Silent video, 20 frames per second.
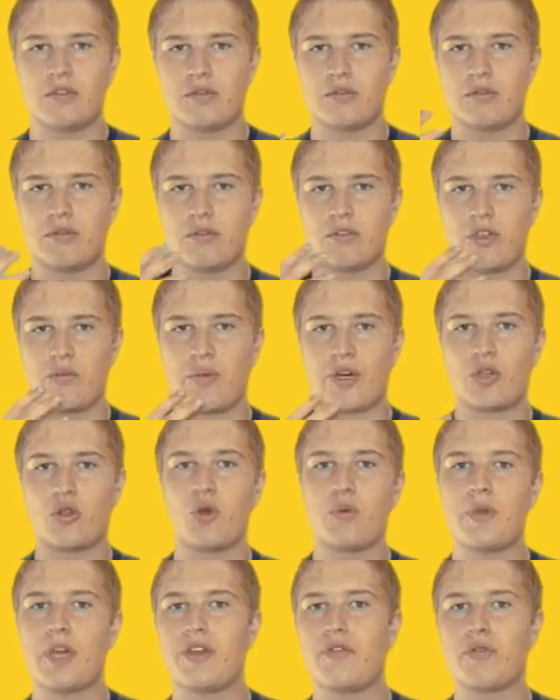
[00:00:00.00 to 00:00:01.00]

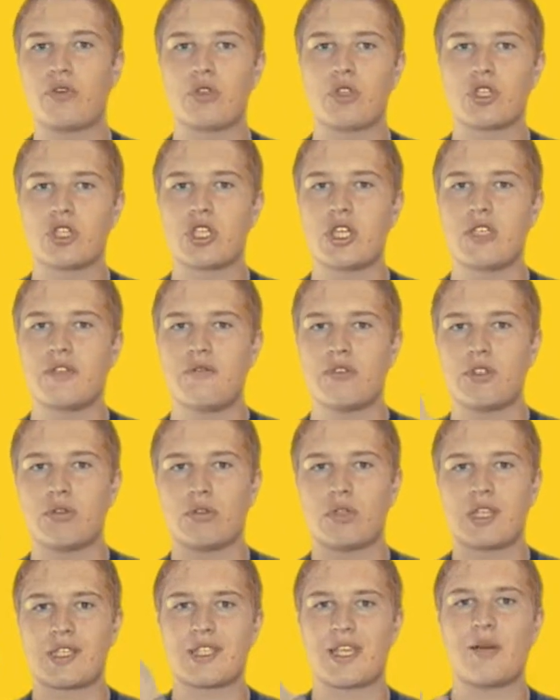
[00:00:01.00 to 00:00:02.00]
наподобие iPhone 6, ведь он
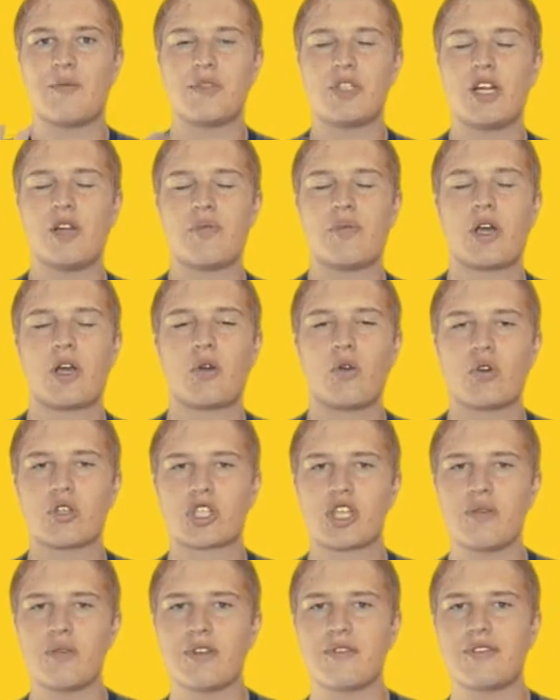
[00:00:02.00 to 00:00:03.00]
на самом деле похож.
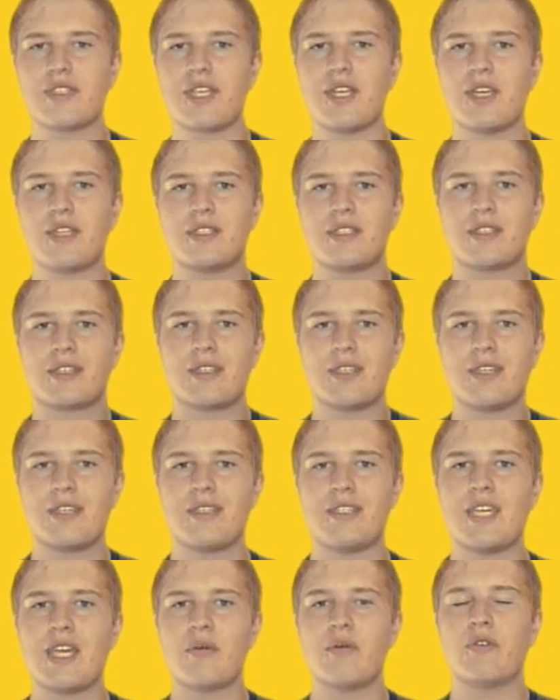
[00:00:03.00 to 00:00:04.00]
именно все эти три
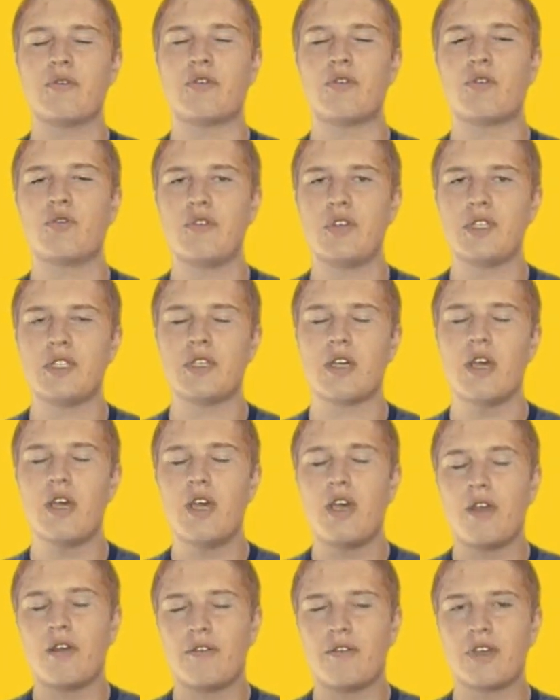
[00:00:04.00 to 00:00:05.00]
темы вы увидите
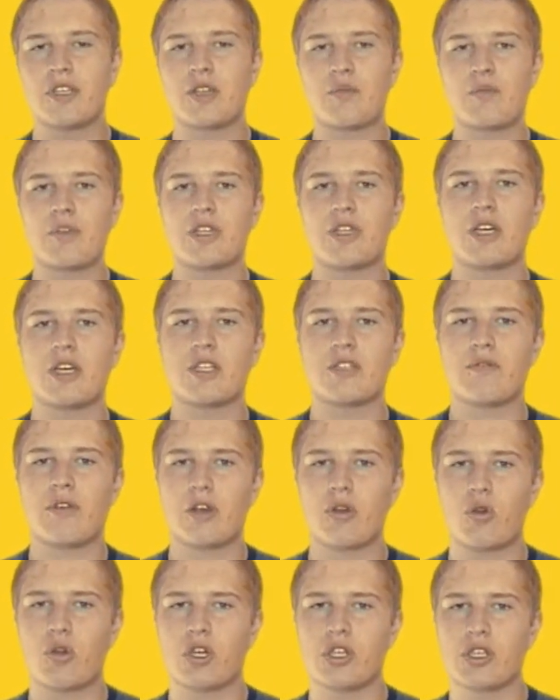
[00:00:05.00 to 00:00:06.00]
в этой передаче
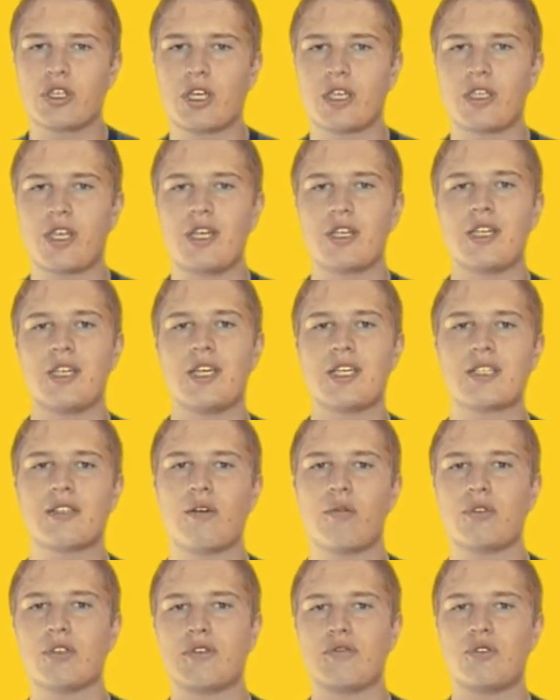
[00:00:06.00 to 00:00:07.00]
«Вокруг интернета». Если
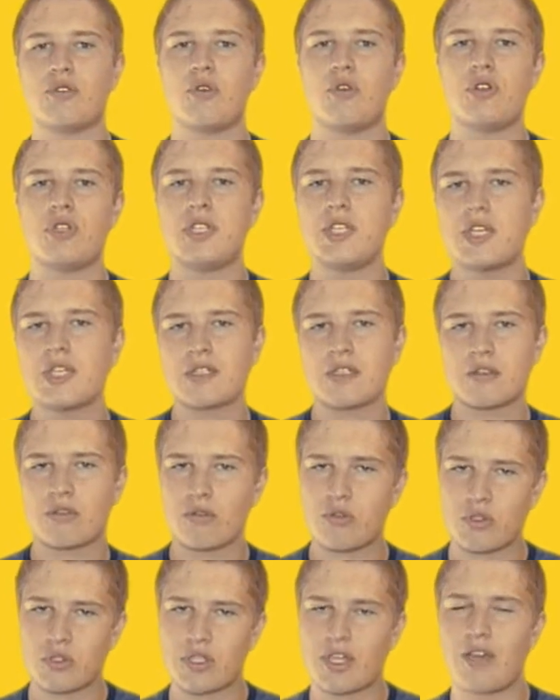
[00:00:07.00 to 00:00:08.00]
вам это все интересно,
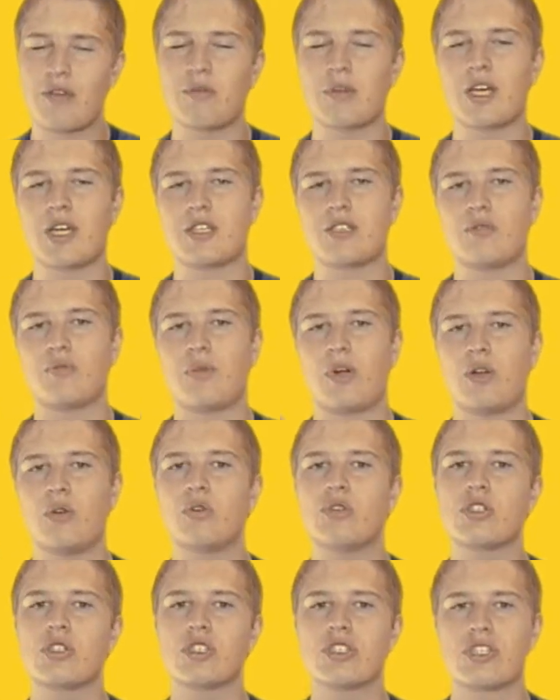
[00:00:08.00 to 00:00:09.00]
то ставим качество
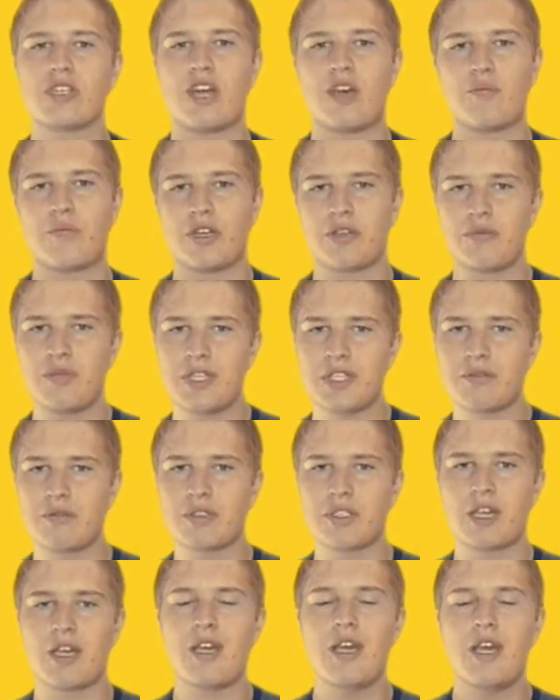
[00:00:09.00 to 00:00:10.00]
получше, начинаем
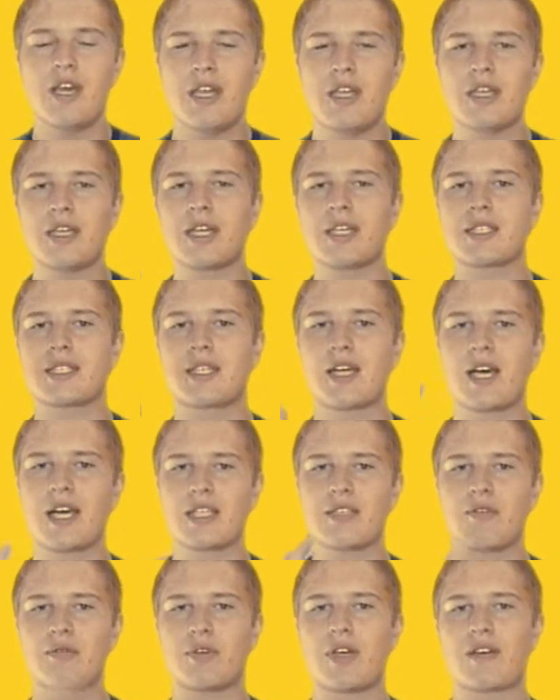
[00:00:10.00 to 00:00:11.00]
подписываться и
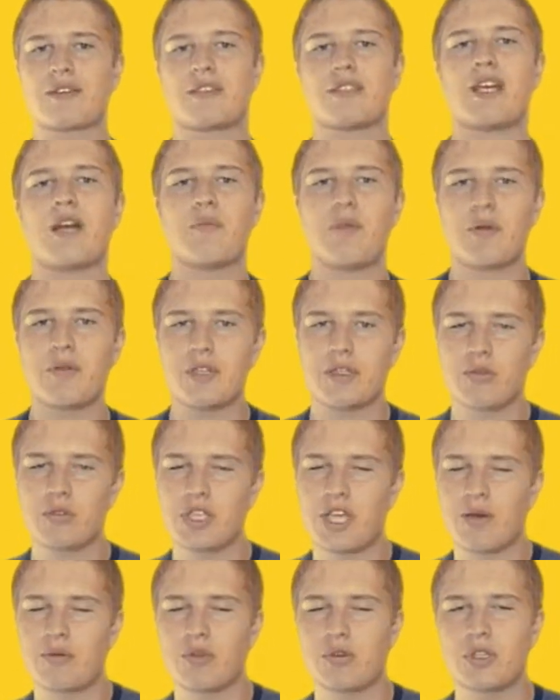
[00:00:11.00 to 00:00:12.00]
рассказываем, как всегда, обо мне
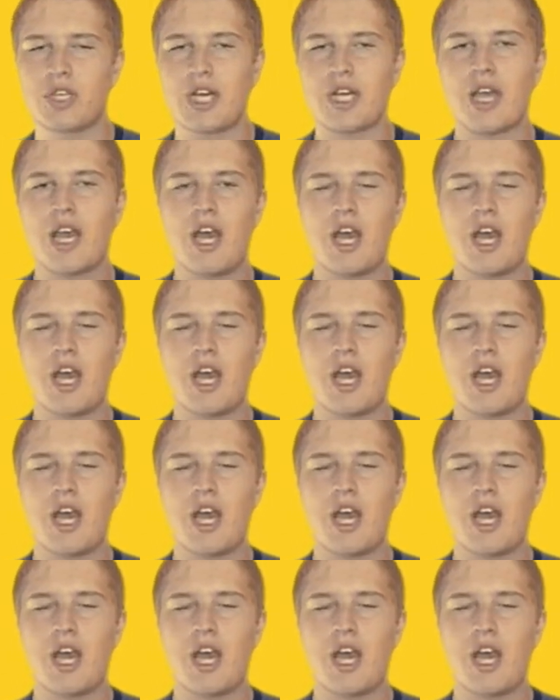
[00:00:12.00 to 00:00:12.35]
друзьям. Ну и так,